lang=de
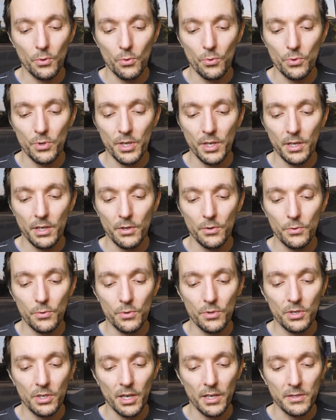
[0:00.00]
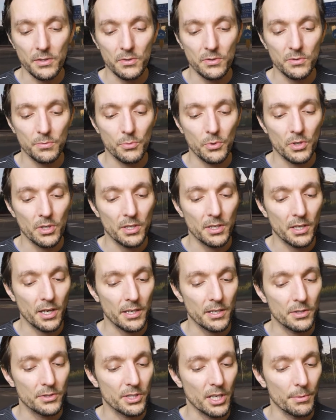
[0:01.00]
ohne genügend
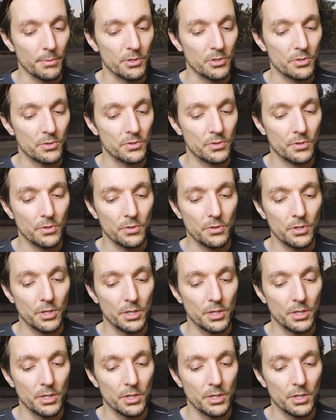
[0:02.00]
Heizungsmöglichkeiten aus Arbeitsschutzgründen